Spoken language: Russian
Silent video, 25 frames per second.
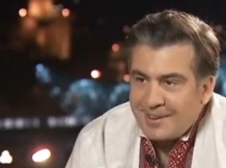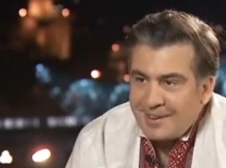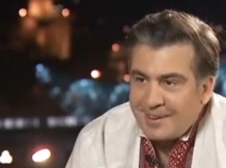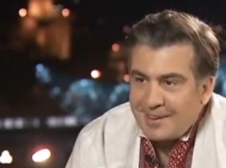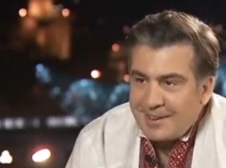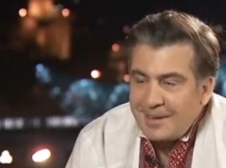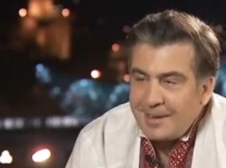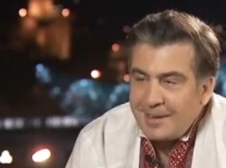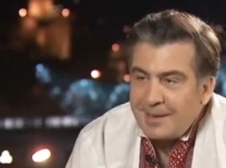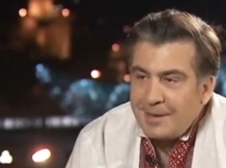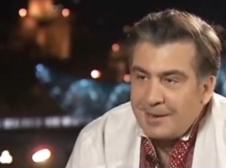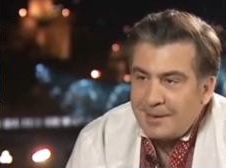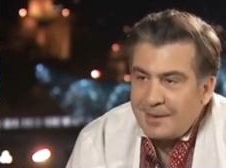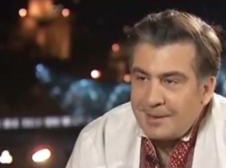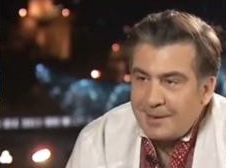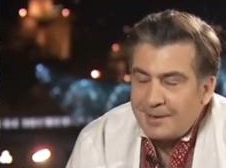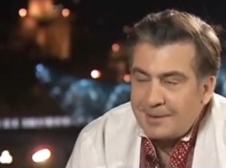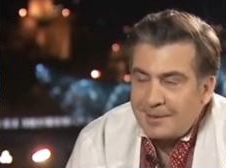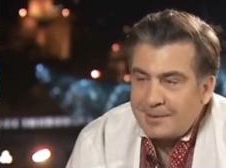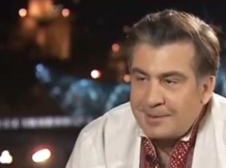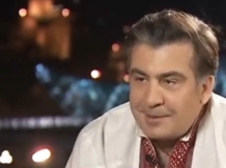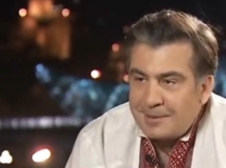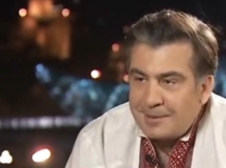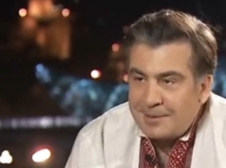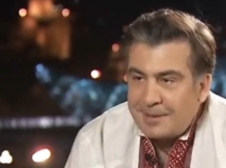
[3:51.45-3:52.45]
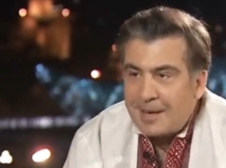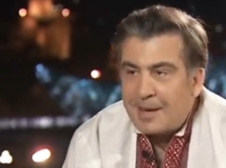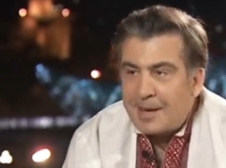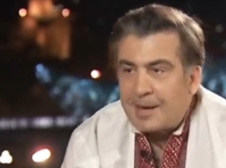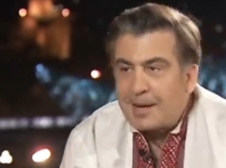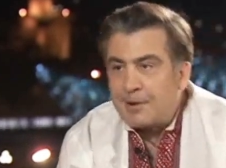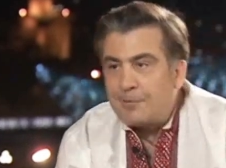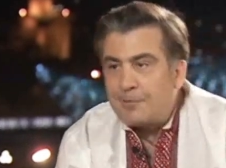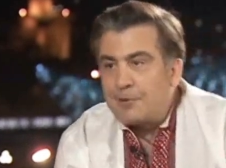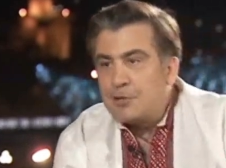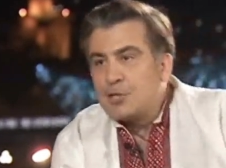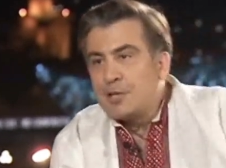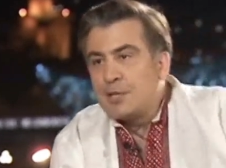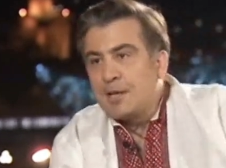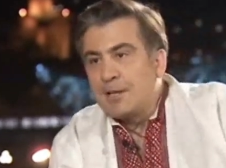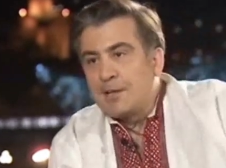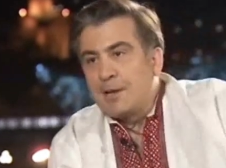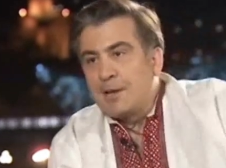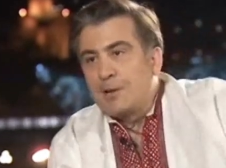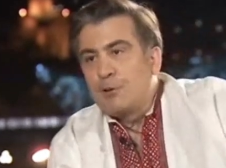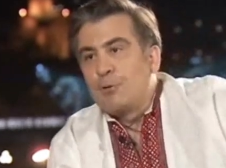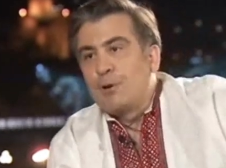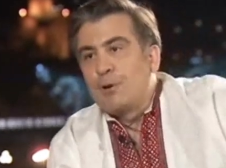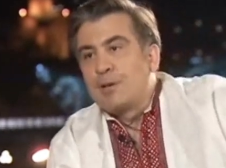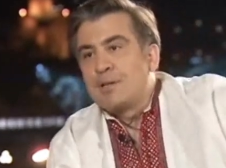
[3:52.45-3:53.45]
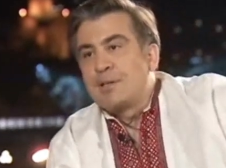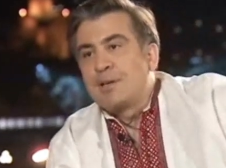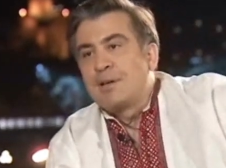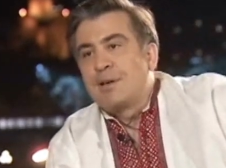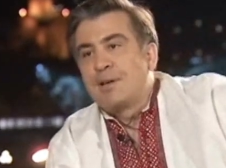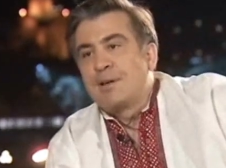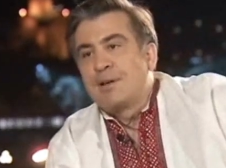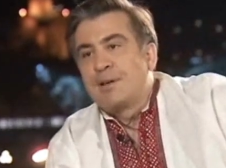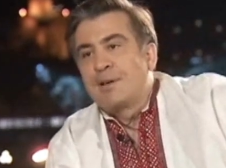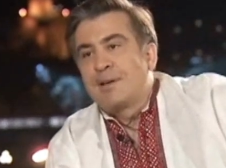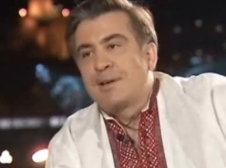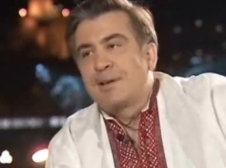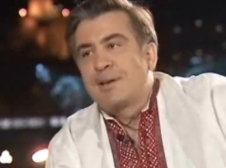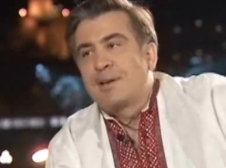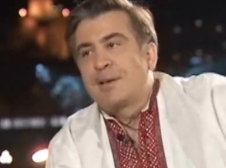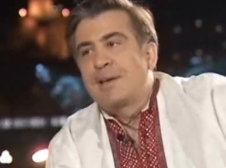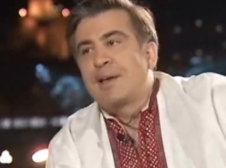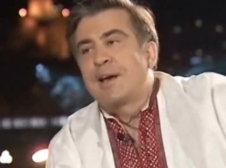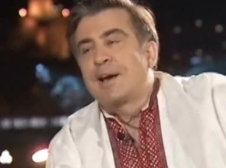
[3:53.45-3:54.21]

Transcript: И географически отдалена, Обучена американцам.